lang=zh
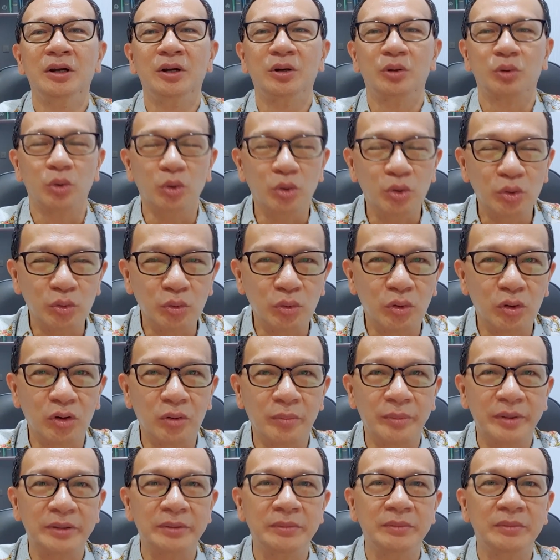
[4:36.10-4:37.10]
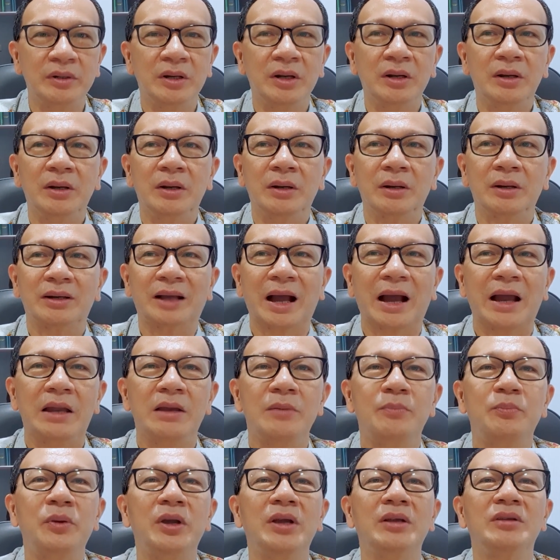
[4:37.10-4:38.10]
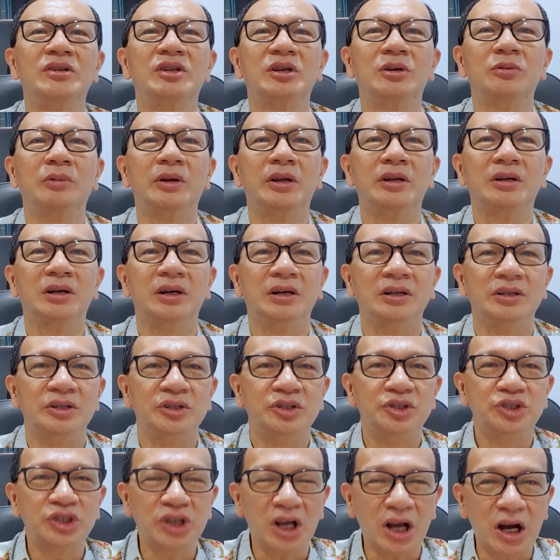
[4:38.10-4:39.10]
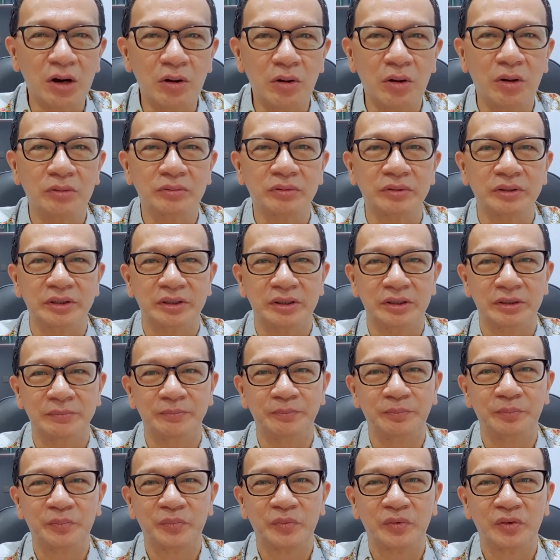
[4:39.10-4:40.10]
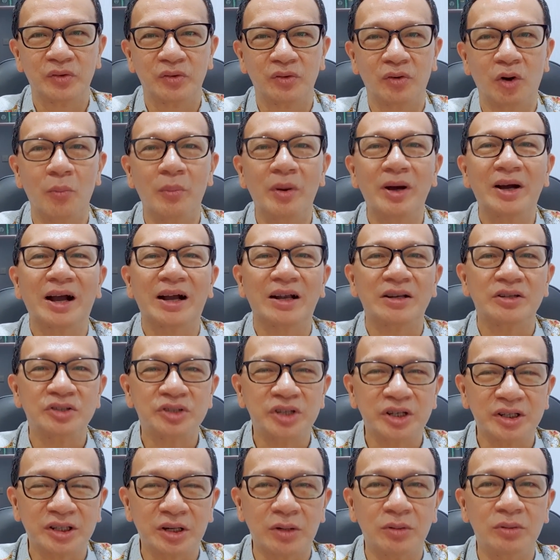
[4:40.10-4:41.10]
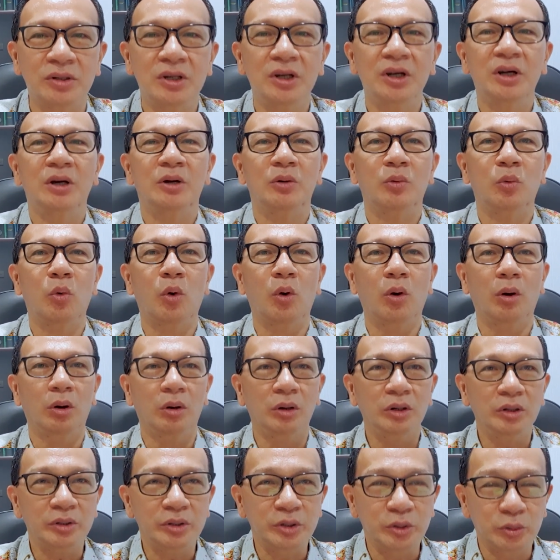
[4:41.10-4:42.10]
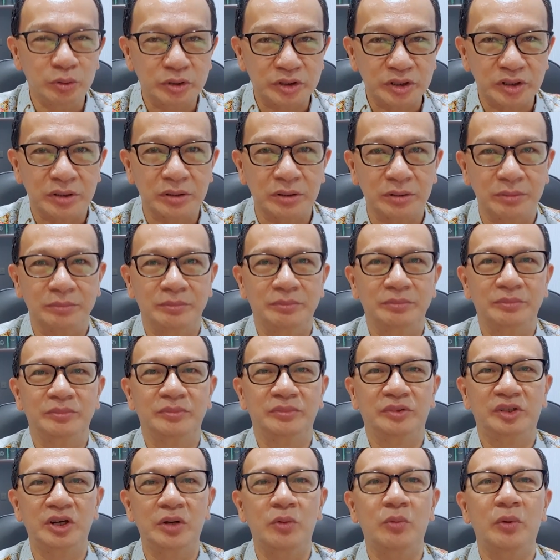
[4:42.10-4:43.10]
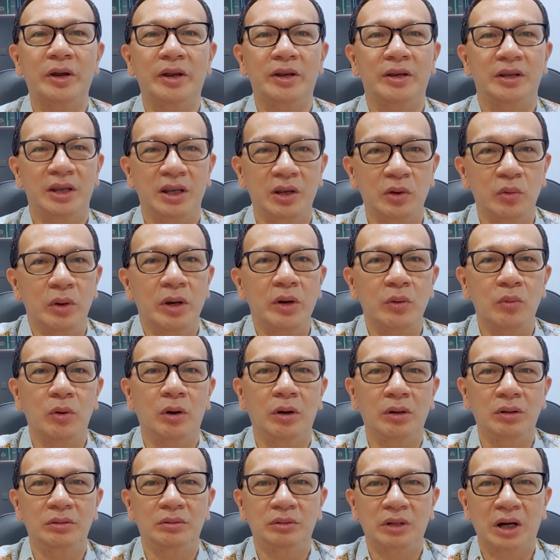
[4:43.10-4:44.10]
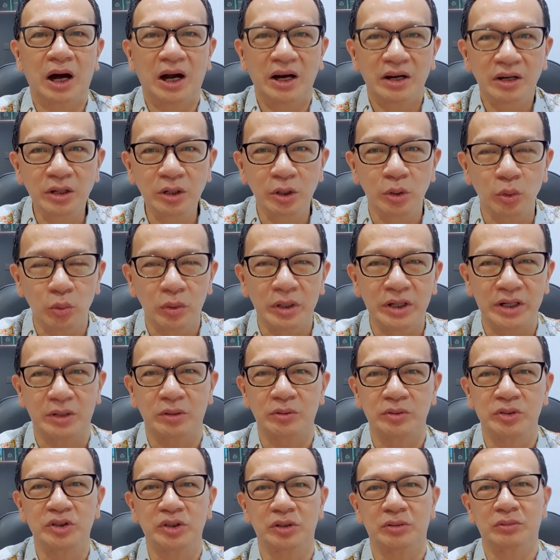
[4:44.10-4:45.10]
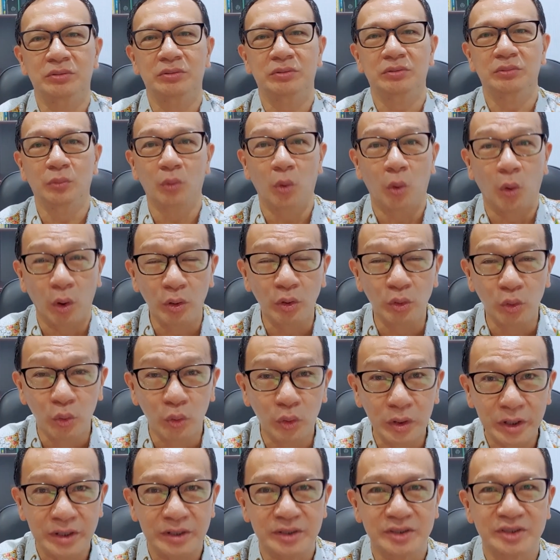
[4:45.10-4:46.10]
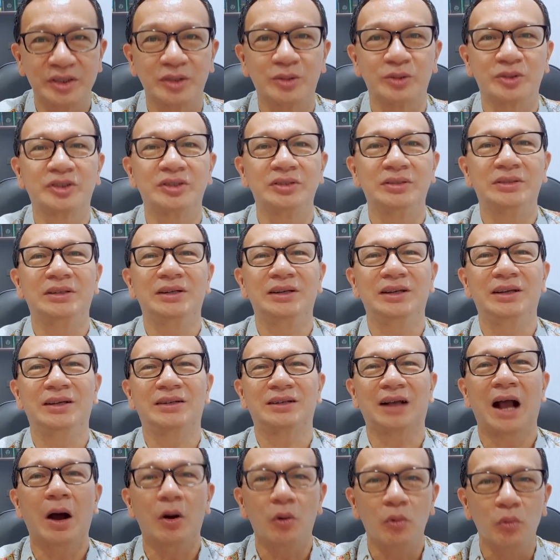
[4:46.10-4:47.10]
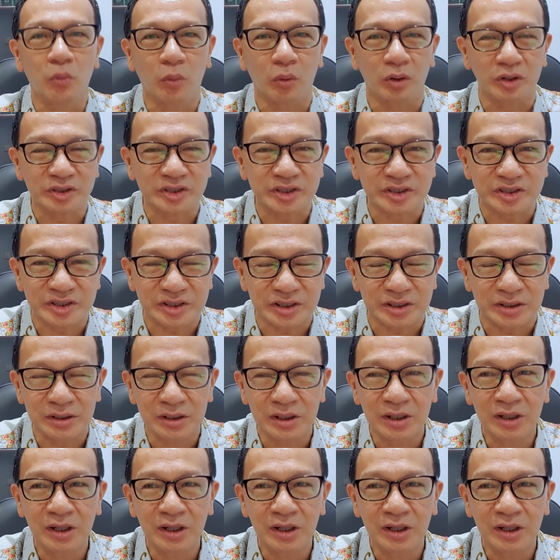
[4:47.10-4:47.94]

如果我们改变成为一个很骄傲的人，我们感觉到我有这个地位，因为我很努力工作，我努力这个是看我自己。